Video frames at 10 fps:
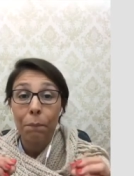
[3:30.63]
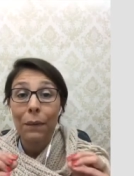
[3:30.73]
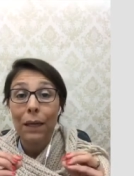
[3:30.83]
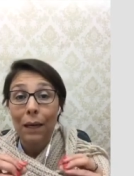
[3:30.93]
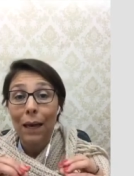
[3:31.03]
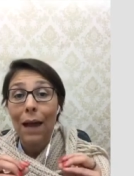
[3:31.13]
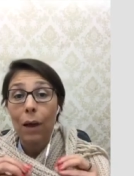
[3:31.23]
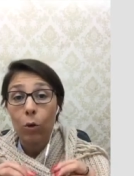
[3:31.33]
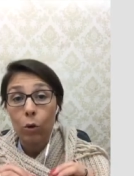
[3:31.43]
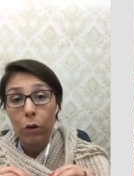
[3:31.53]
per la
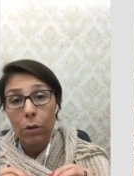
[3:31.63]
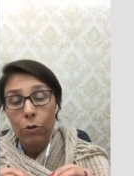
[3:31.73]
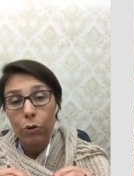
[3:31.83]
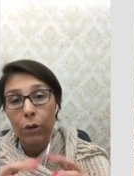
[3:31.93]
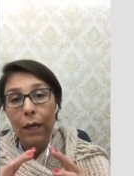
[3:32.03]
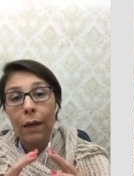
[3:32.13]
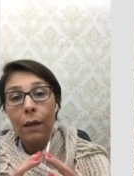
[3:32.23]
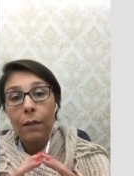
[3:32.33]
colorazione